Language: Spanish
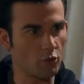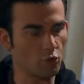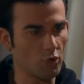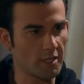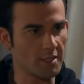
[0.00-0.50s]

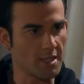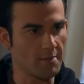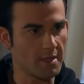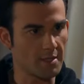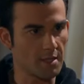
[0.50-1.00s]
doctora que se
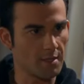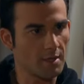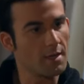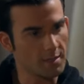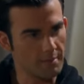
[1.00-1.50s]
llame así.
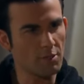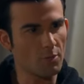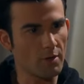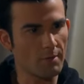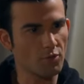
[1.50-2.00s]
¿Y sabes
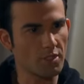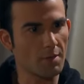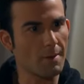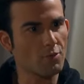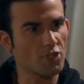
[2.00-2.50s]
cómo le vamos a
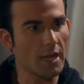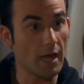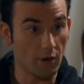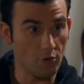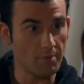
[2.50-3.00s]
hacer? Vamos a ir
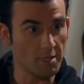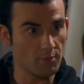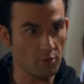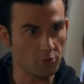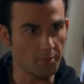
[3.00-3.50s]
ahora
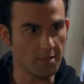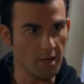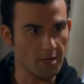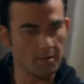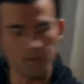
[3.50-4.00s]
mismo al hospital.